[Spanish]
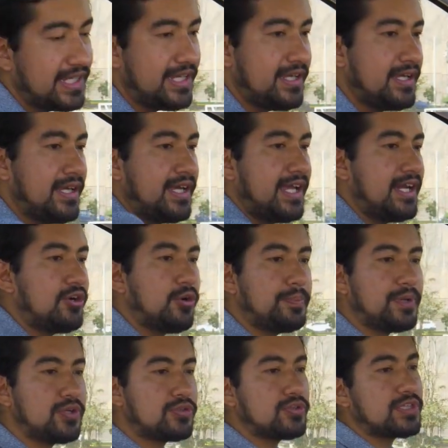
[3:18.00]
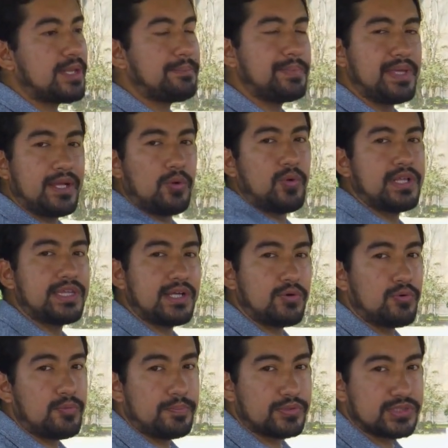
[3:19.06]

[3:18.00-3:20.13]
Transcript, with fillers: y el copiloto también cuenta con un